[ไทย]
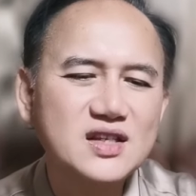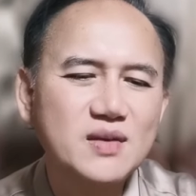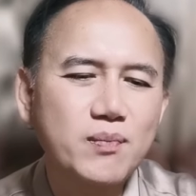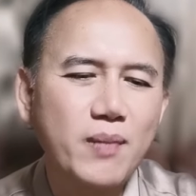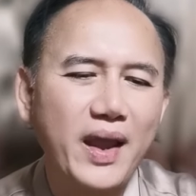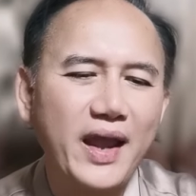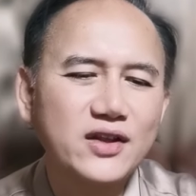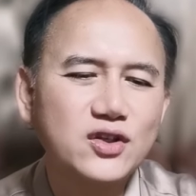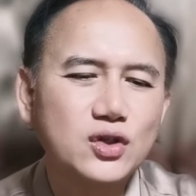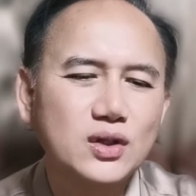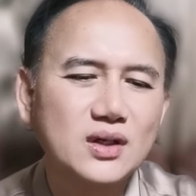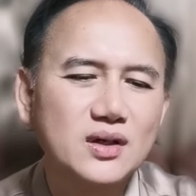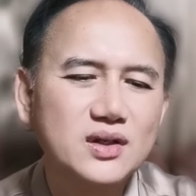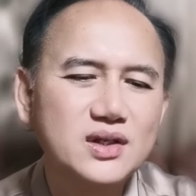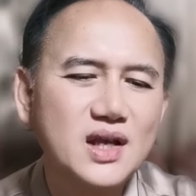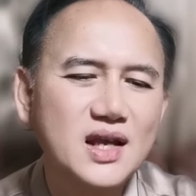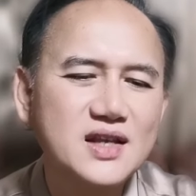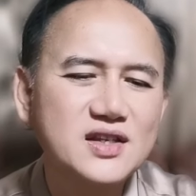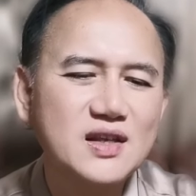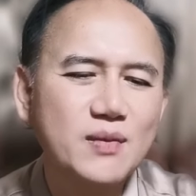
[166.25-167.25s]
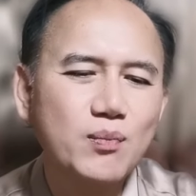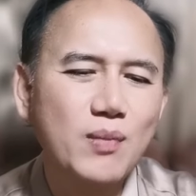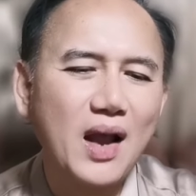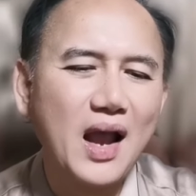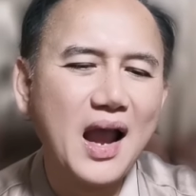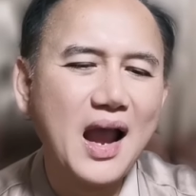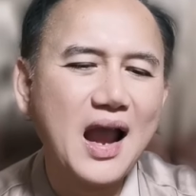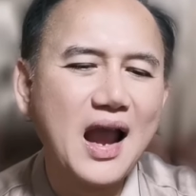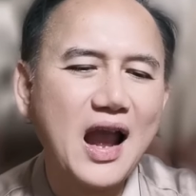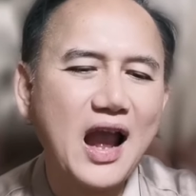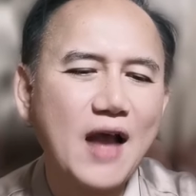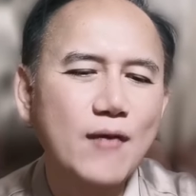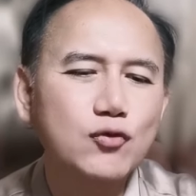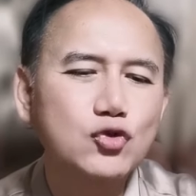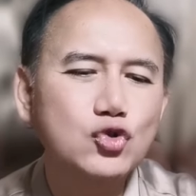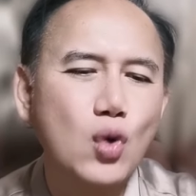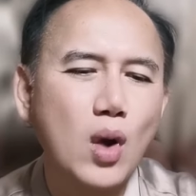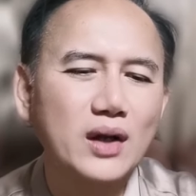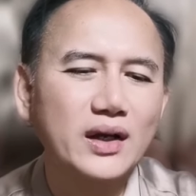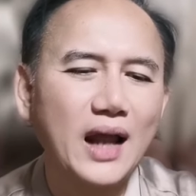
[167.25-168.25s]
21ถึง
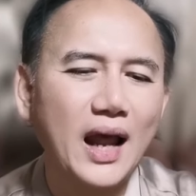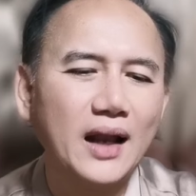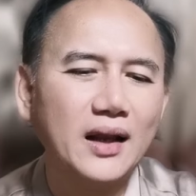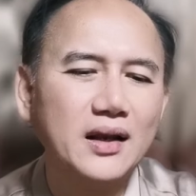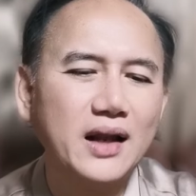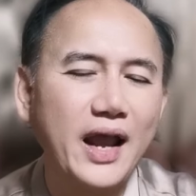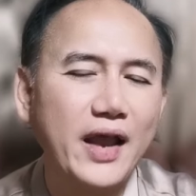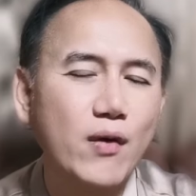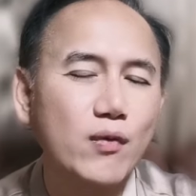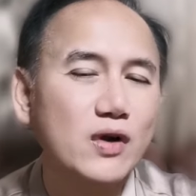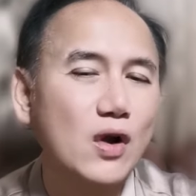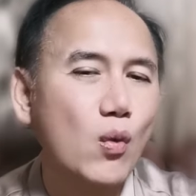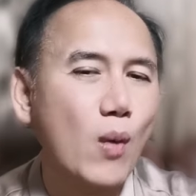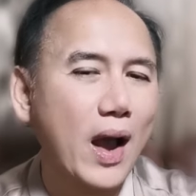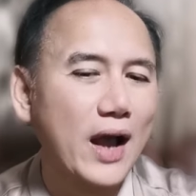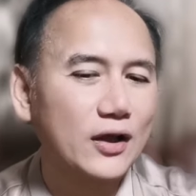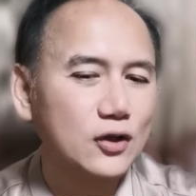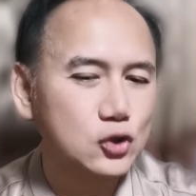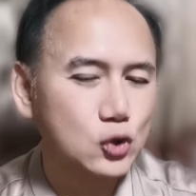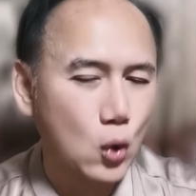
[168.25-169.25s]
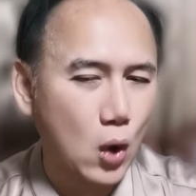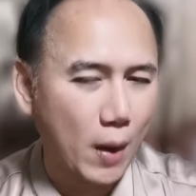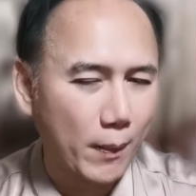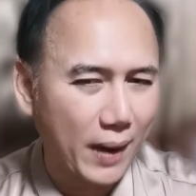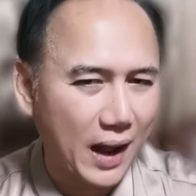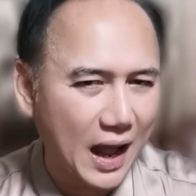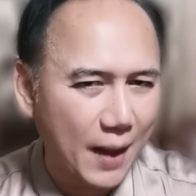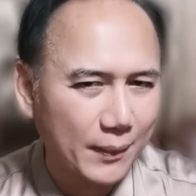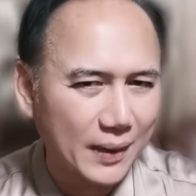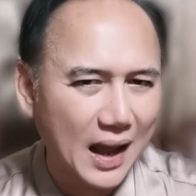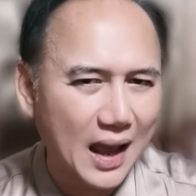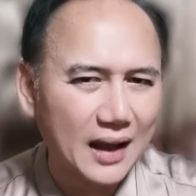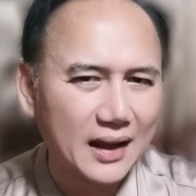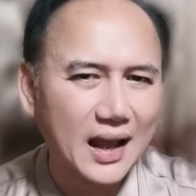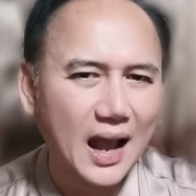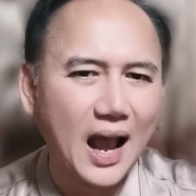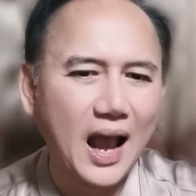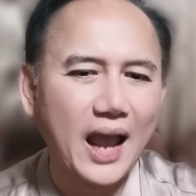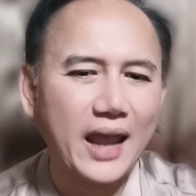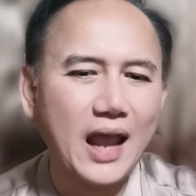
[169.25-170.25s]
25 ช่วงนั้นให้ระวังสุขภาพร่าง
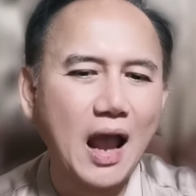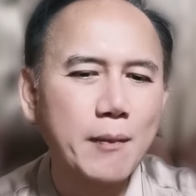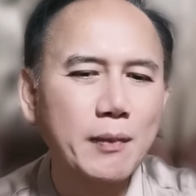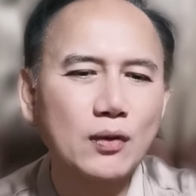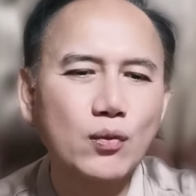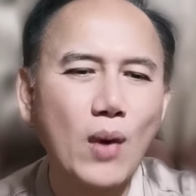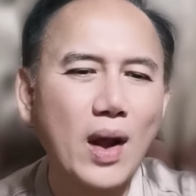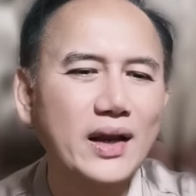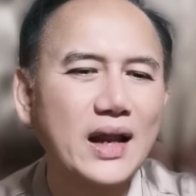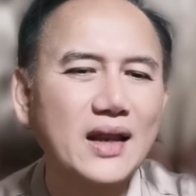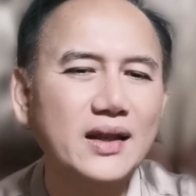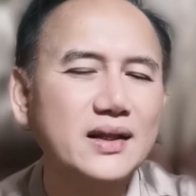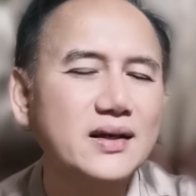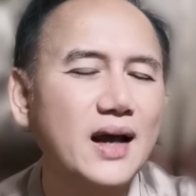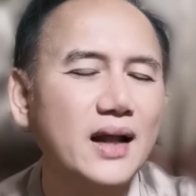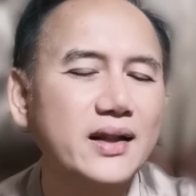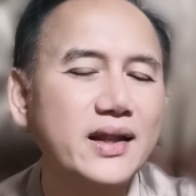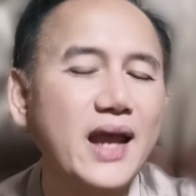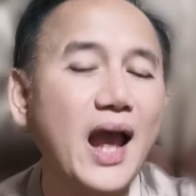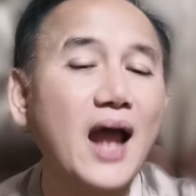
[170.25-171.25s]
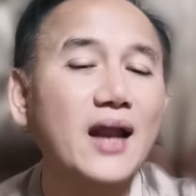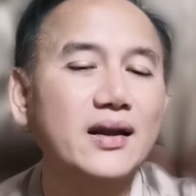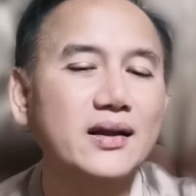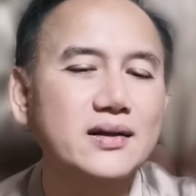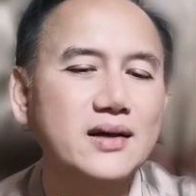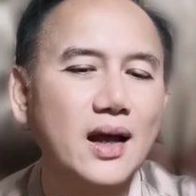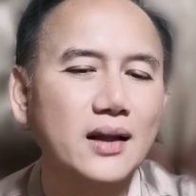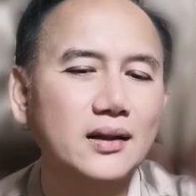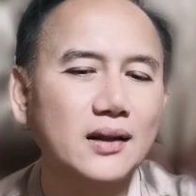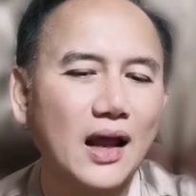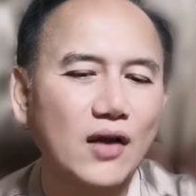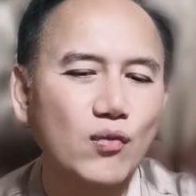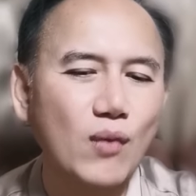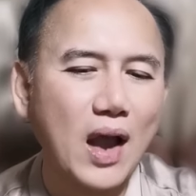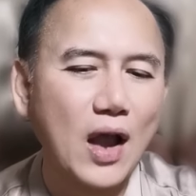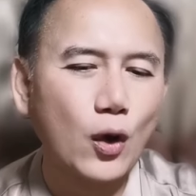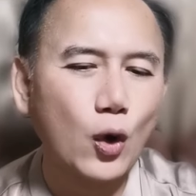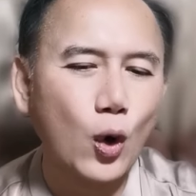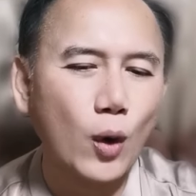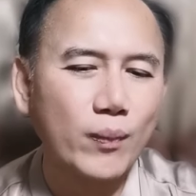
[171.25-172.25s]
กายเอาเป็นว่าในเดือนเนี้ยเดือนธัน
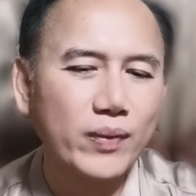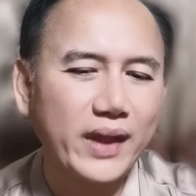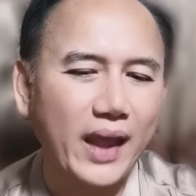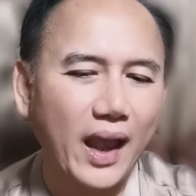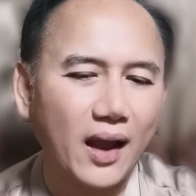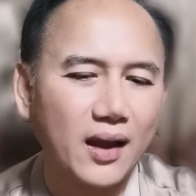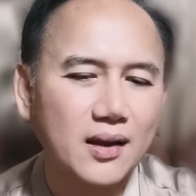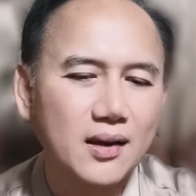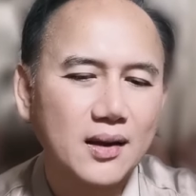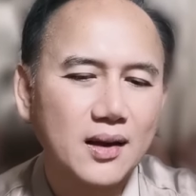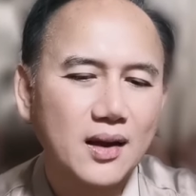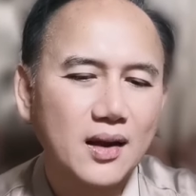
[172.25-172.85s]
วาคมเนี่ย